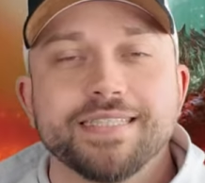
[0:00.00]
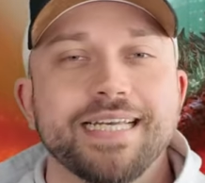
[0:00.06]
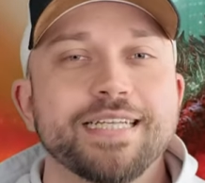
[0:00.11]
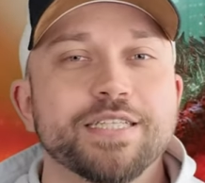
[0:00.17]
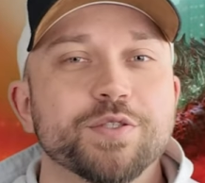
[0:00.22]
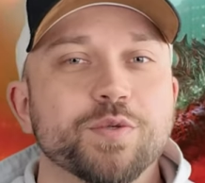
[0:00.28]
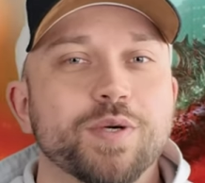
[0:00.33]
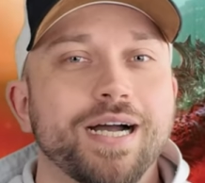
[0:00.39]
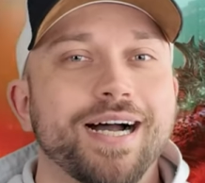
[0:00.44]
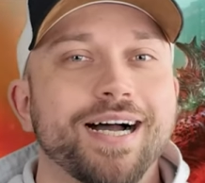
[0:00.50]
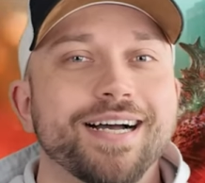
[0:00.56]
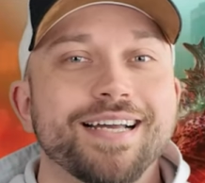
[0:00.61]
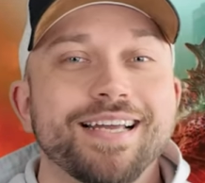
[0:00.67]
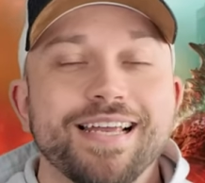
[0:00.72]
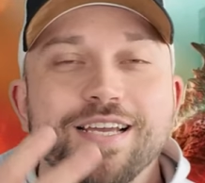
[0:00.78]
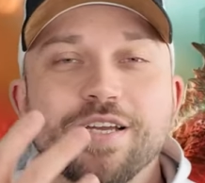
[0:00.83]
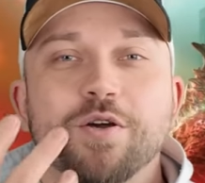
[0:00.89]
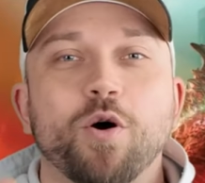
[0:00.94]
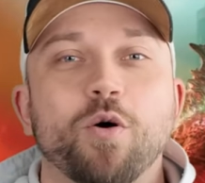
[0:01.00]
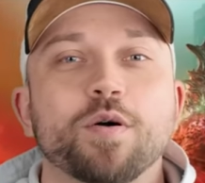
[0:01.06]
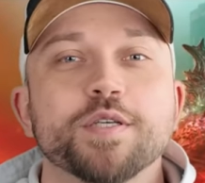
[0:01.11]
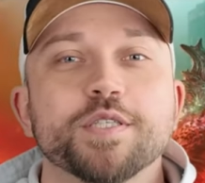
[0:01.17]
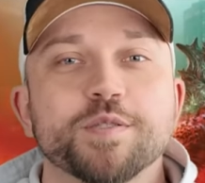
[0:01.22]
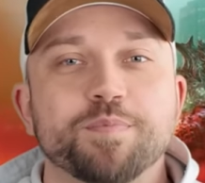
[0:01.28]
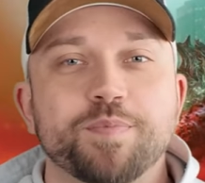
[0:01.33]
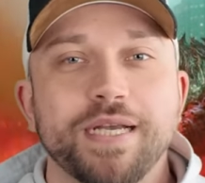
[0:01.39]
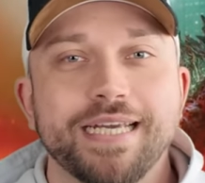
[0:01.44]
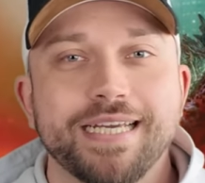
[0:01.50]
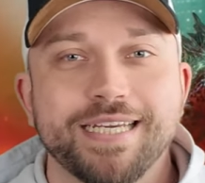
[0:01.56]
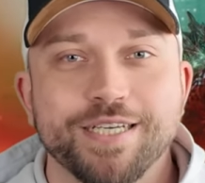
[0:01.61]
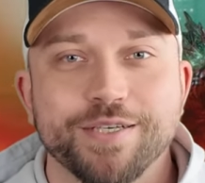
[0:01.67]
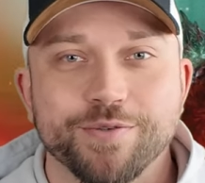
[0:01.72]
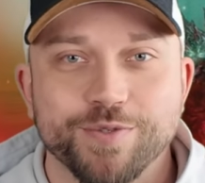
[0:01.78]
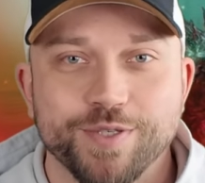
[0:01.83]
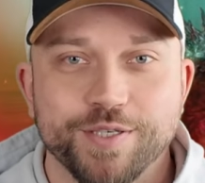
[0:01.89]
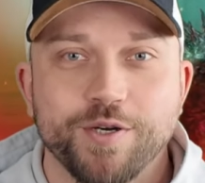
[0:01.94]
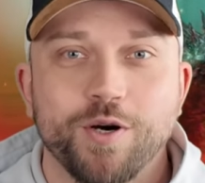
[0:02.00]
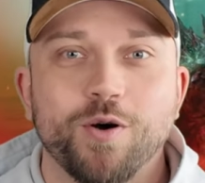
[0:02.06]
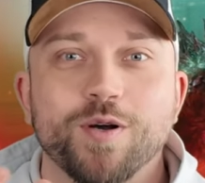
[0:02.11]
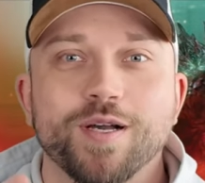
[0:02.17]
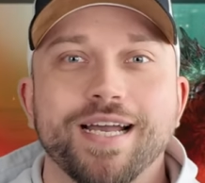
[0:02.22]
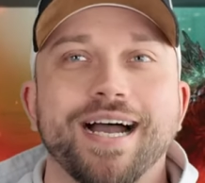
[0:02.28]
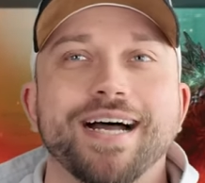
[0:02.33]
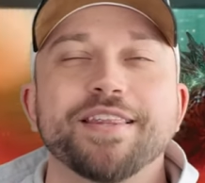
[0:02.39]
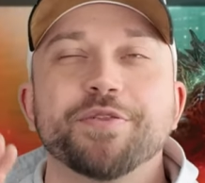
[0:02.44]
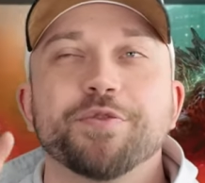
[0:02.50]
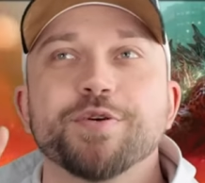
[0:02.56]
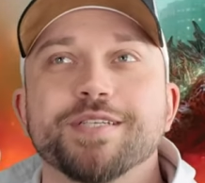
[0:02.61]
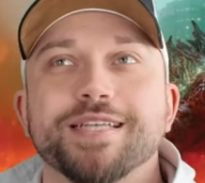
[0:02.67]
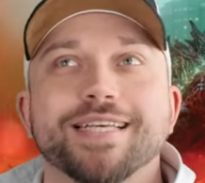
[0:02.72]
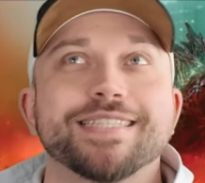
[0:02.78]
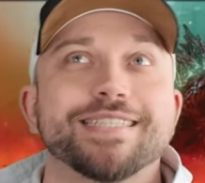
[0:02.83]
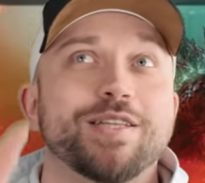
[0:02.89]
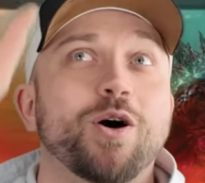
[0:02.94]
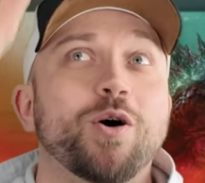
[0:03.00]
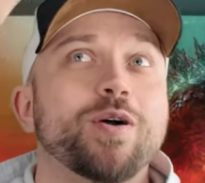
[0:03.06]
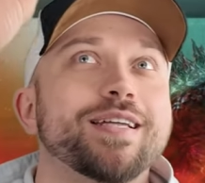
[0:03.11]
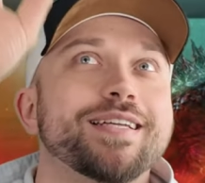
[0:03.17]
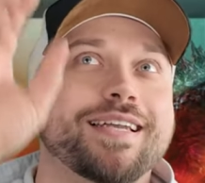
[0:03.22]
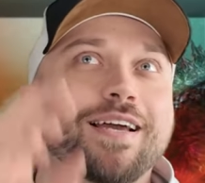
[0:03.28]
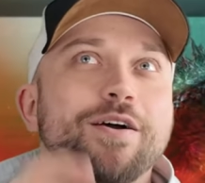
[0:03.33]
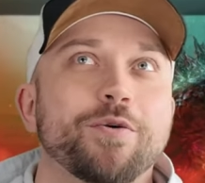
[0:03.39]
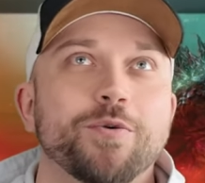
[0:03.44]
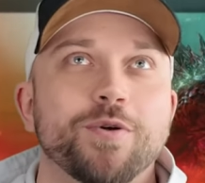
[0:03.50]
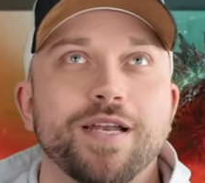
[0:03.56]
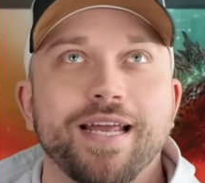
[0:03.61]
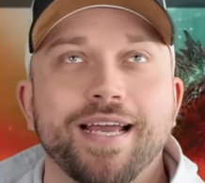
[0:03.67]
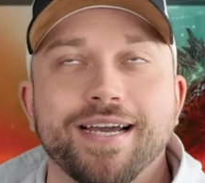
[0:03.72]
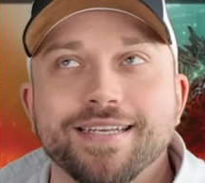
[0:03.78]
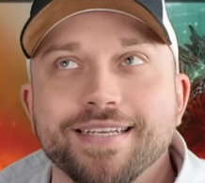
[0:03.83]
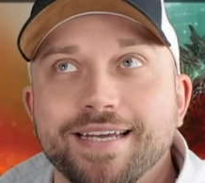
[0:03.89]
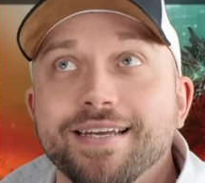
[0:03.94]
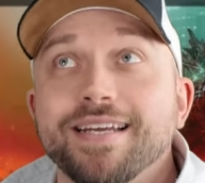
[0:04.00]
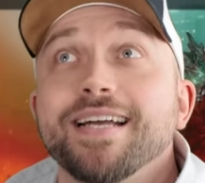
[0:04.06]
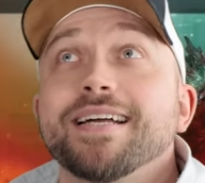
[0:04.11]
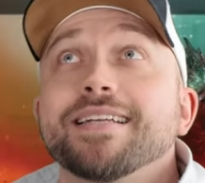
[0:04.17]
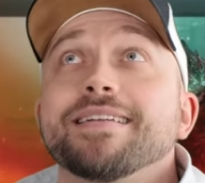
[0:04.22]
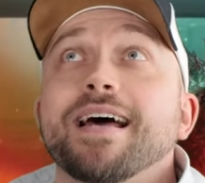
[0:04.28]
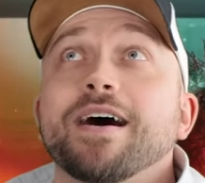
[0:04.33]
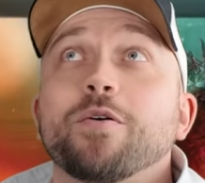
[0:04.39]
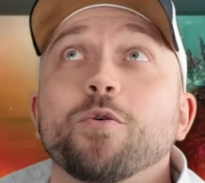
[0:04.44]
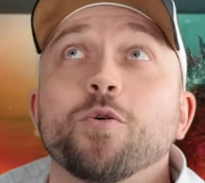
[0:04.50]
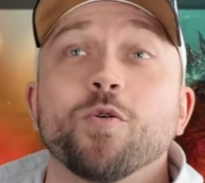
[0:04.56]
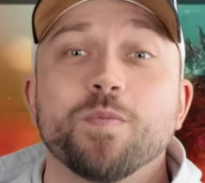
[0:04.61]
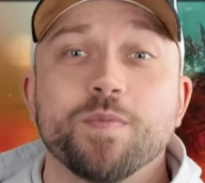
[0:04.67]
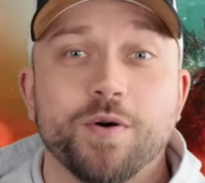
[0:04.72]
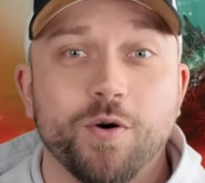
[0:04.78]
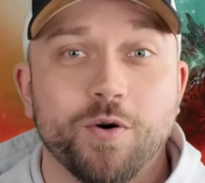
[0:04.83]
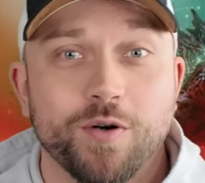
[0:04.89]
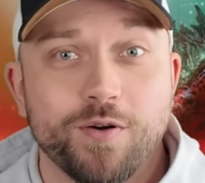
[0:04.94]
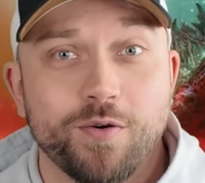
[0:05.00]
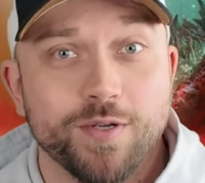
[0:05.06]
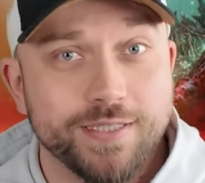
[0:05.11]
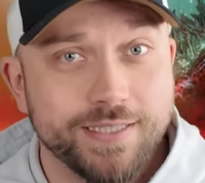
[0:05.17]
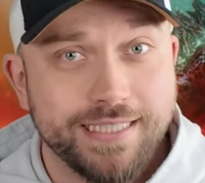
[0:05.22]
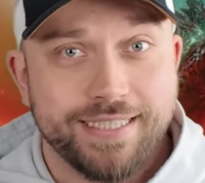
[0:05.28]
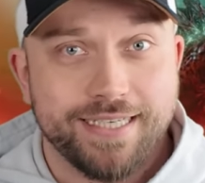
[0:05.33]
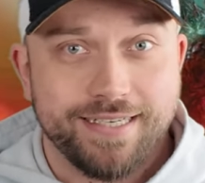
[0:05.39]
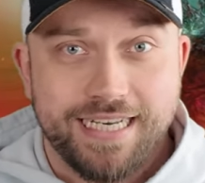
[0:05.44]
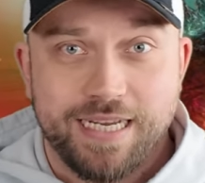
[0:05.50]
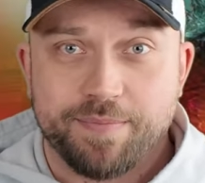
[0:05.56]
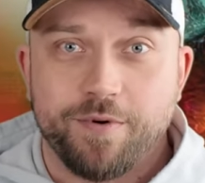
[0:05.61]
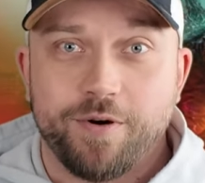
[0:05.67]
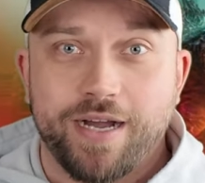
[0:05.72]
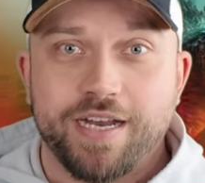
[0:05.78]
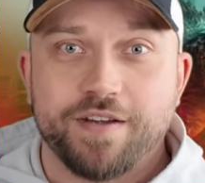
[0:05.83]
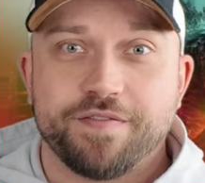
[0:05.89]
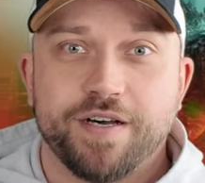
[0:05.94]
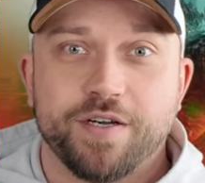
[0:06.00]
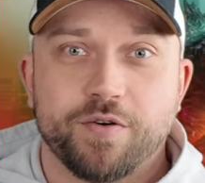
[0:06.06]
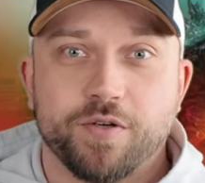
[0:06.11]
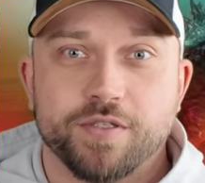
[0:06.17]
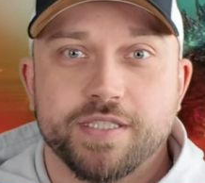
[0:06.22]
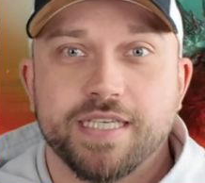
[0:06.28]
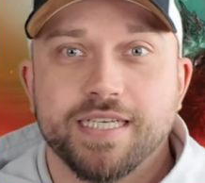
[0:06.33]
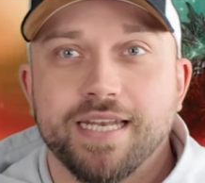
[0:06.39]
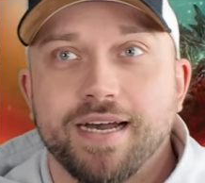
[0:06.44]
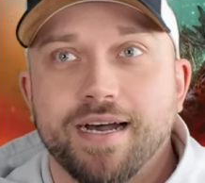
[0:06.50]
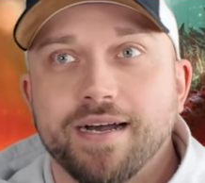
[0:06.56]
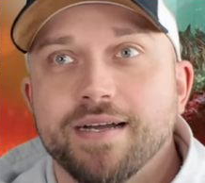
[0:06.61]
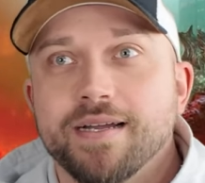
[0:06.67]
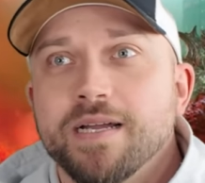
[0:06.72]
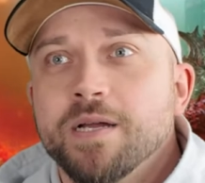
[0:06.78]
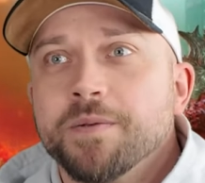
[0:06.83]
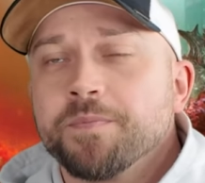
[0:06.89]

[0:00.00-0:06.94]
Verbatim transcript: wir sehen sogar Kongs Blick und Kong kann durch das Loch in der Hohlerde nach oben gucken und sieht dann eben auch einfach Godzilla.